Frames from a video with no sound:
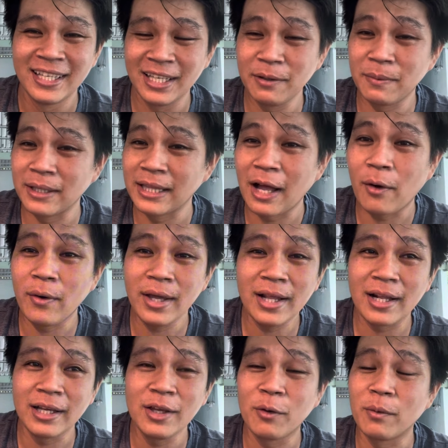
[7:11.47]
nhưng mình đói
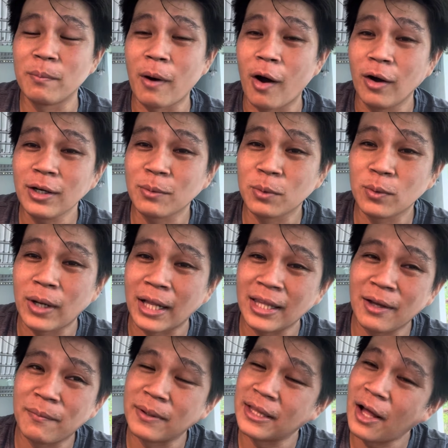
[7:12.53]
là dù mình bỏ trong tủ lạnh
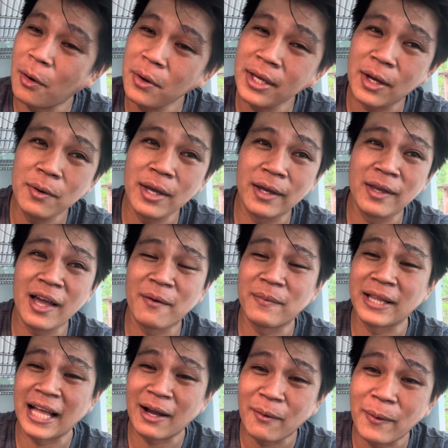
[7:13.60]
rồi mình đói kiểu gì giờ
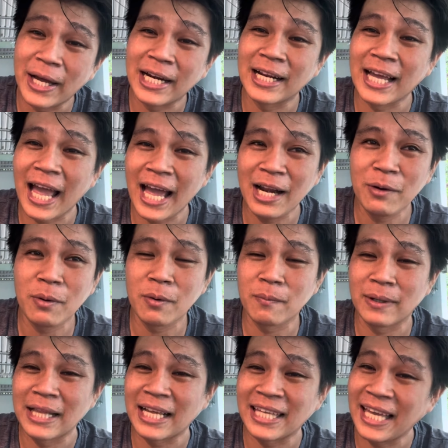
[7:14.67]
mình ăn không ăn được cá đúng không
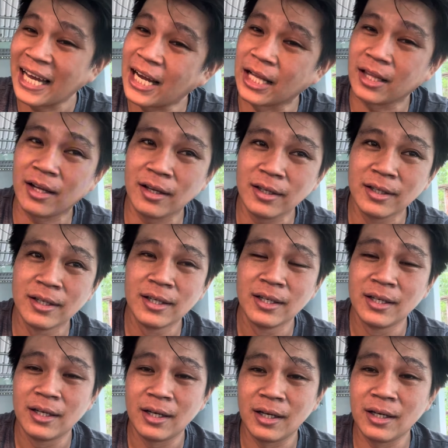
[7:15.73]
mình ăn chỉ ăn thịt thôi
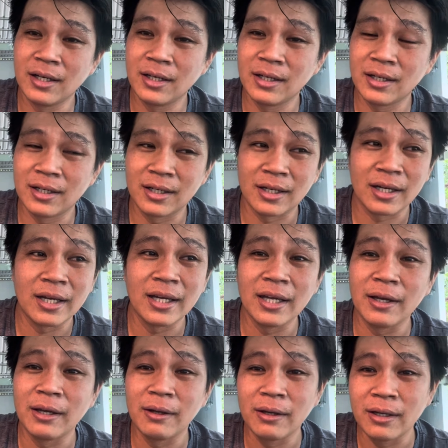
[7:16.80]
à,
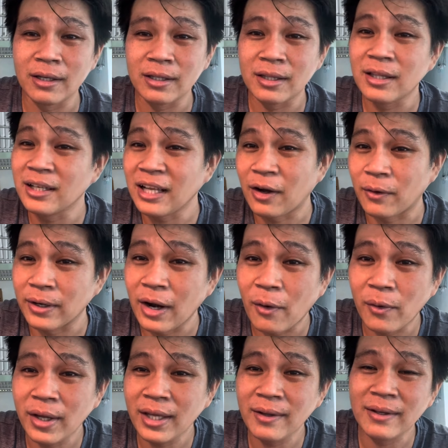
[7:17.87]
thì tới hồi
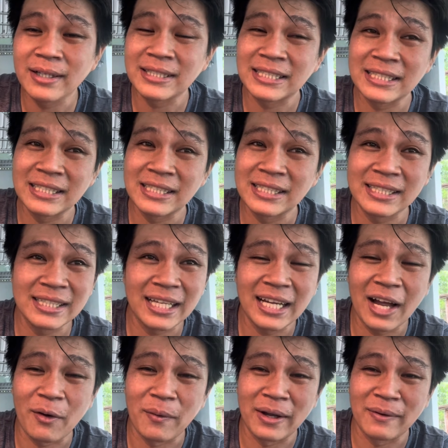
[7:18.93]
đói tới
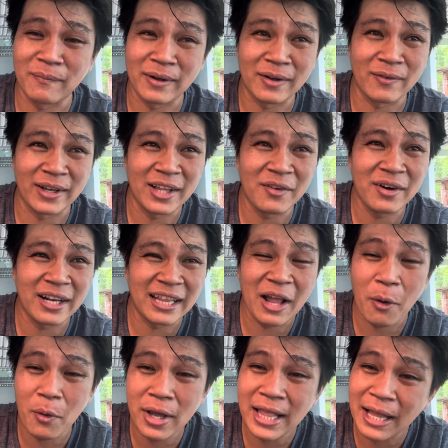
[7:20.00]
hồi mà phải nói là
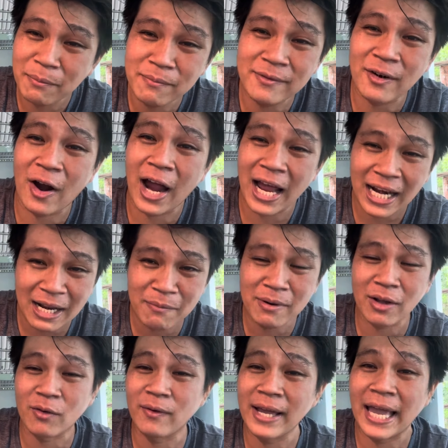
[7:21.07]
đói lắm rã lắm
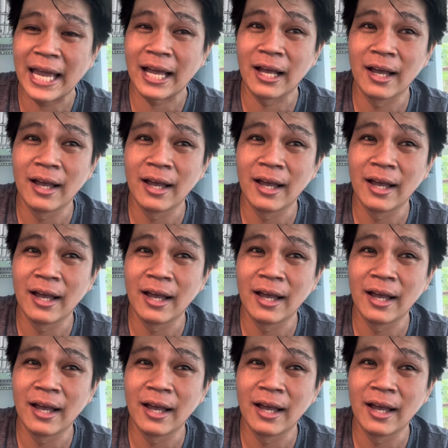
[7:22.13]
là cũng phải ăn